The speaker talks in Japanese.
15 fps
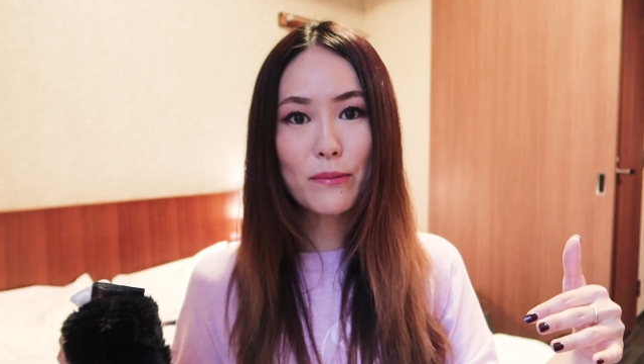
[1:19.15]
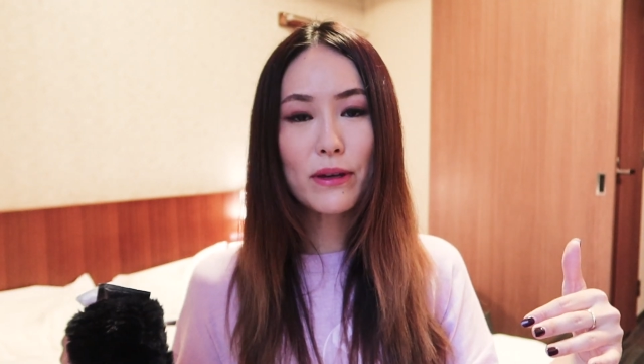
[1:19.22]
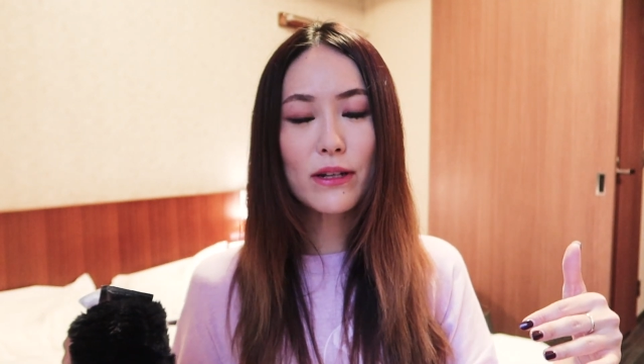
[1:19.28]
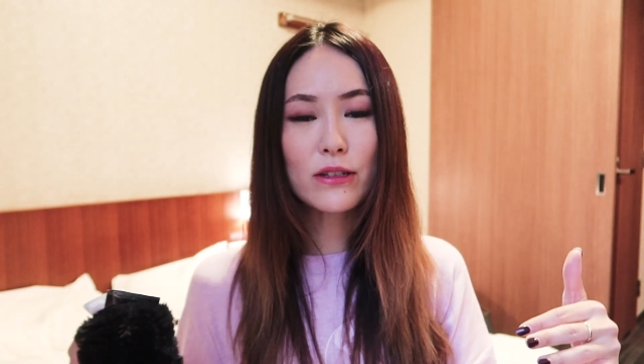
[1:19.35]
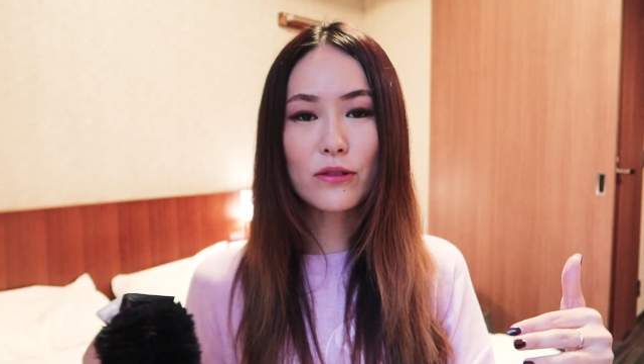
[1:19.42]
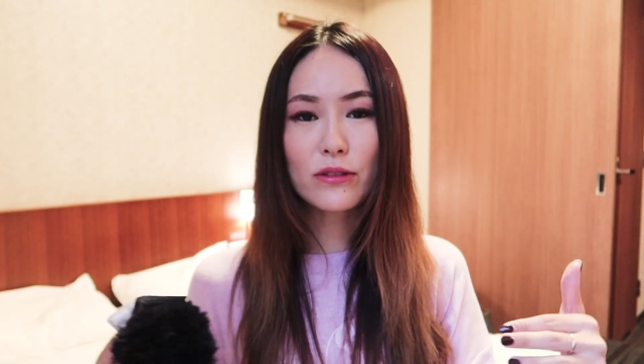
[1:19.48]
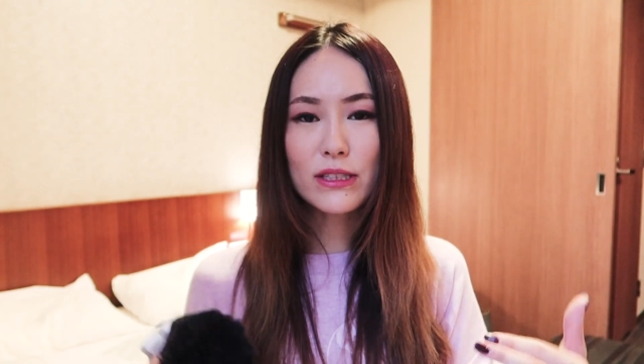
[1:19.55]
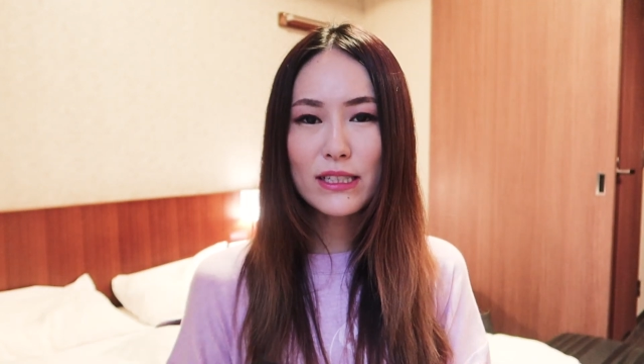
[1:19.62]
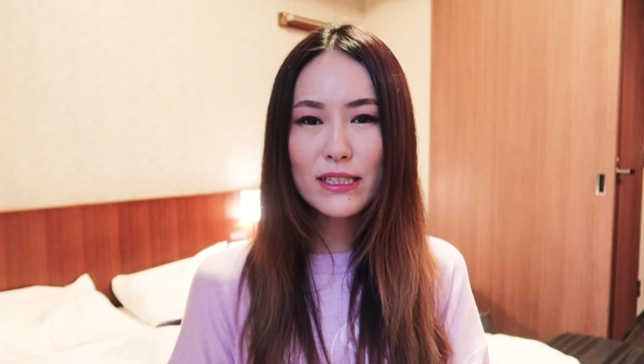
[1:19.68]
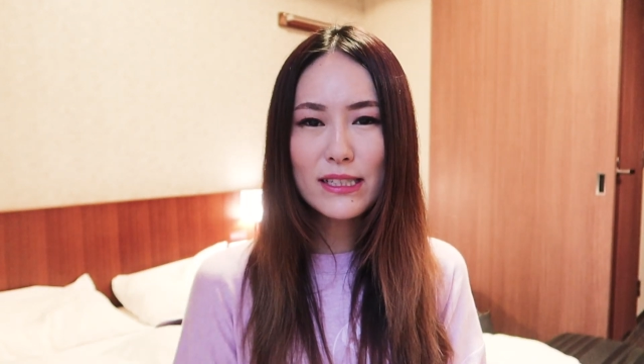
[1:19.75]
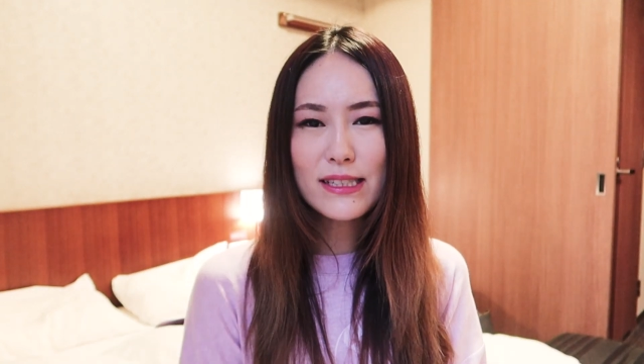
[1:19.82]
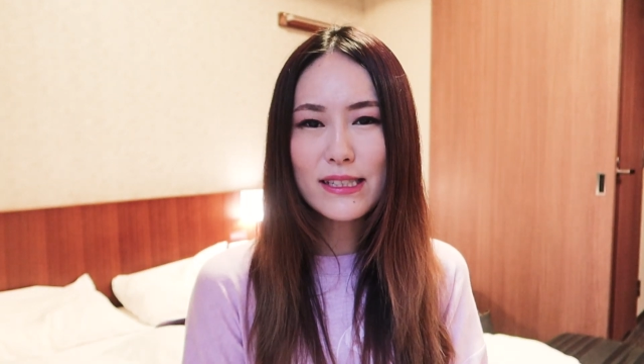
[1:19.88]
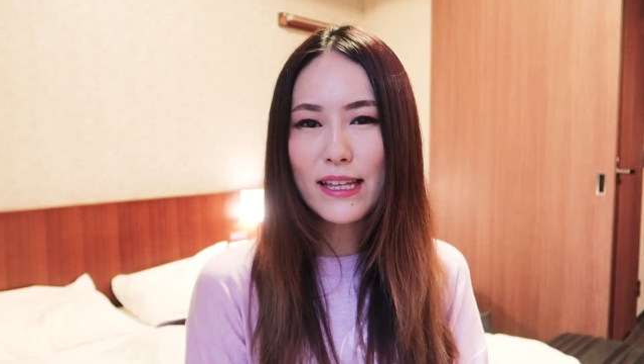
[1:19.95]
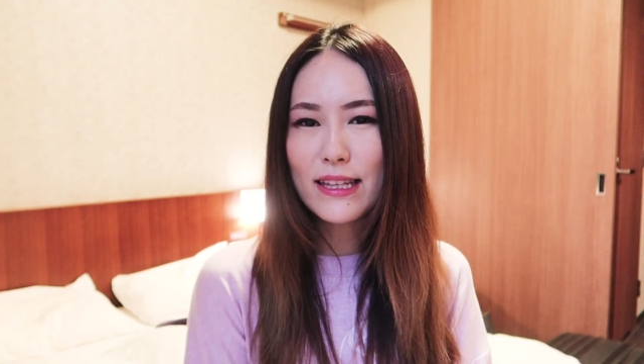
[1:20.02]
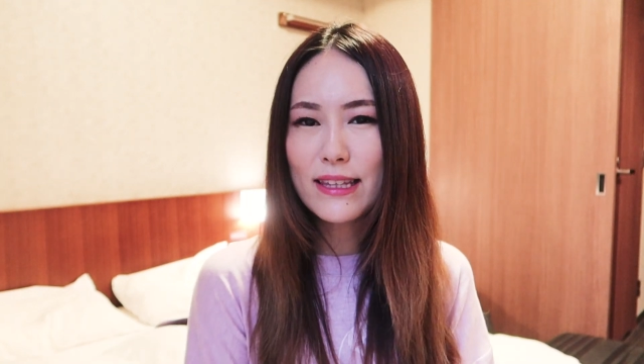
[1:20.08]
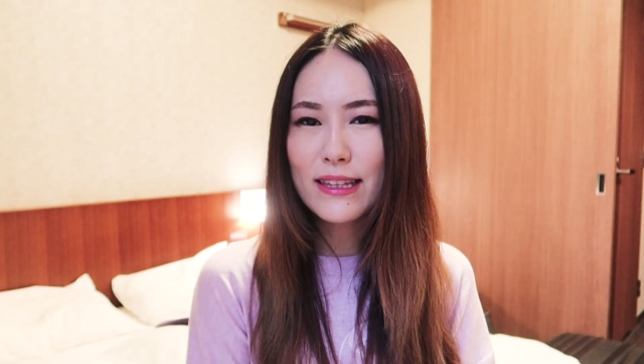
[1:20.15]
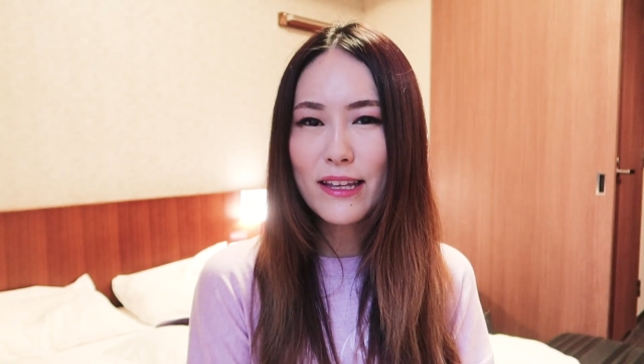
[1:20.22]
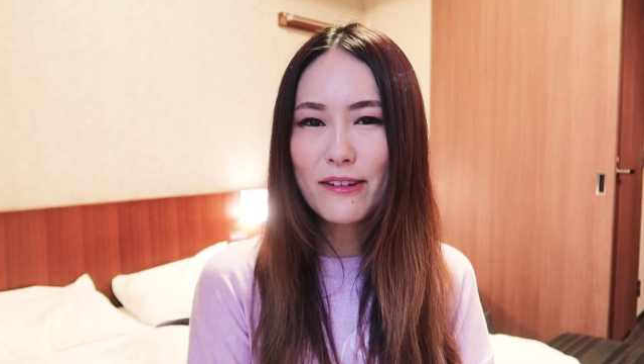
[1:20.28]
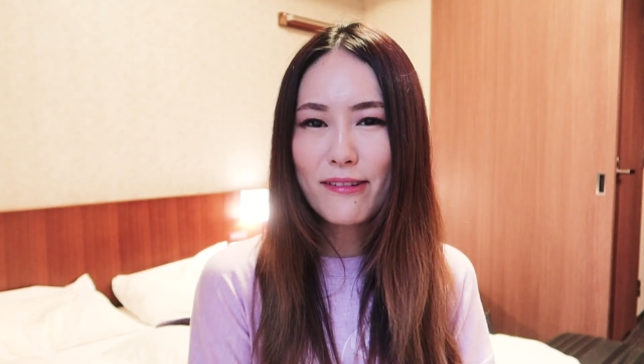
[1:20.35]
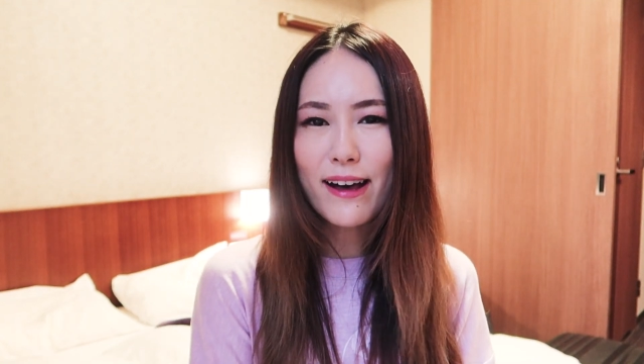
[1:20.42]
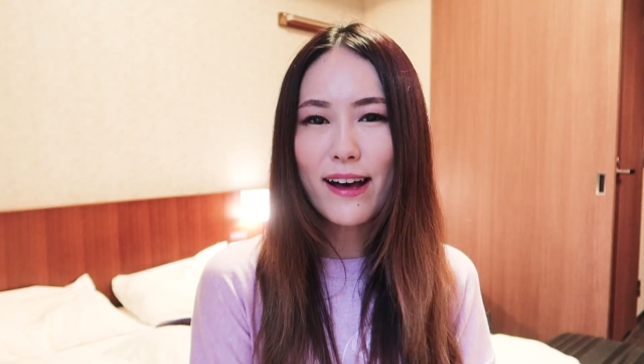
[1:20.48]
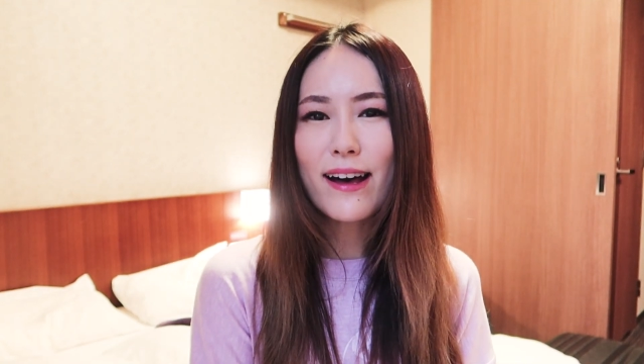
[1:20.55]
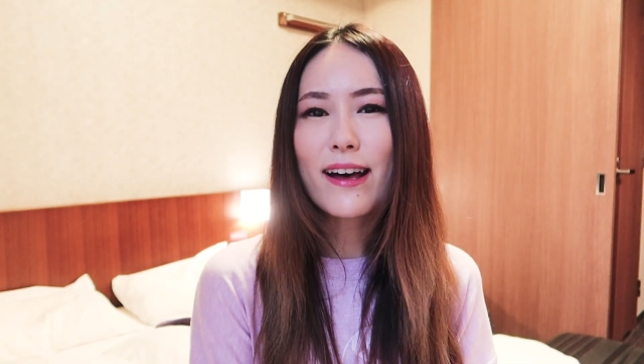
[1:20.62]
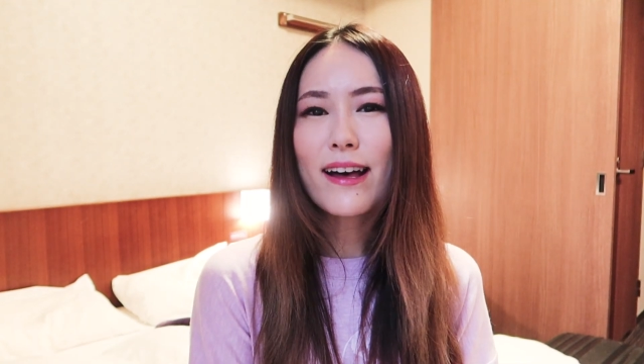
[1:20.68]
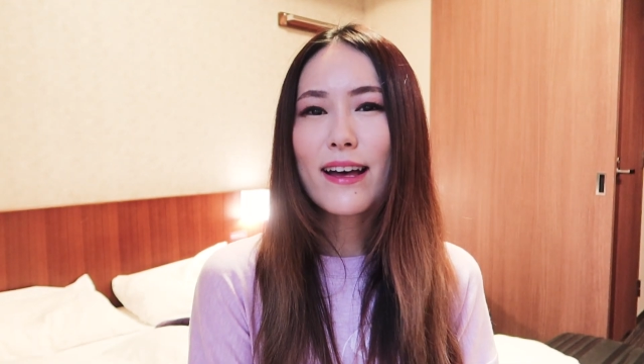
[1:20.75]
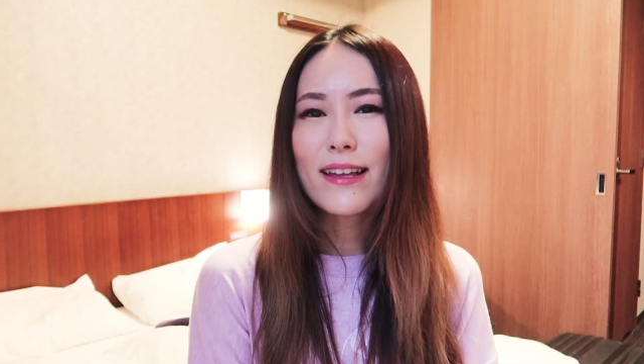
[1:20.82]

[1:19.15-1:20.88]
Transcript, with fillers: べると新鮮では